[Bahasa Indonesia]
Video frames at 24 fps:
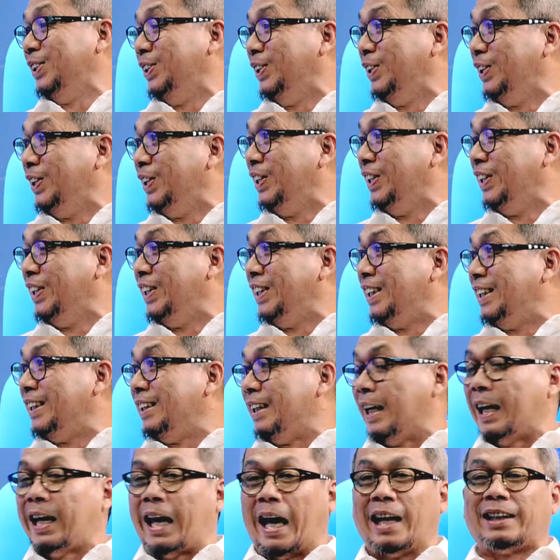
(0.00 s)
Okay.
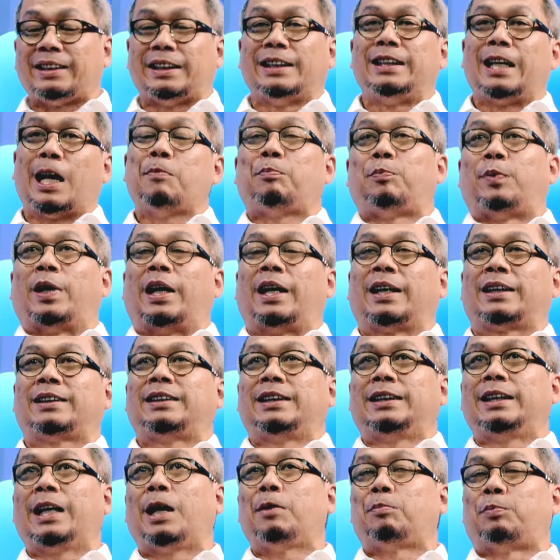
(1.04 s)
Menarik. Nah artinya apa?
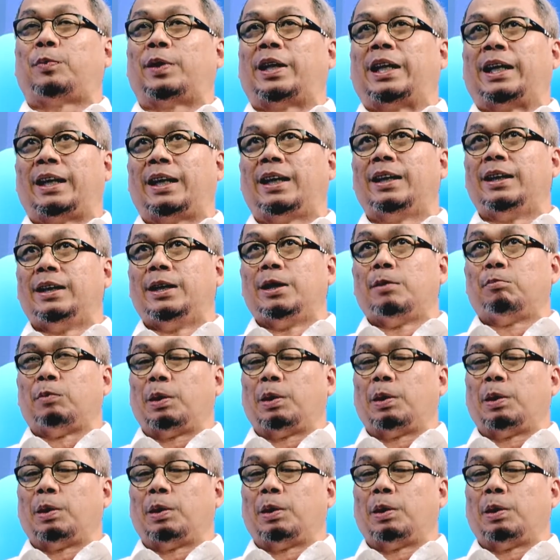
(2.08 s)
Artinya apa ya? Okay.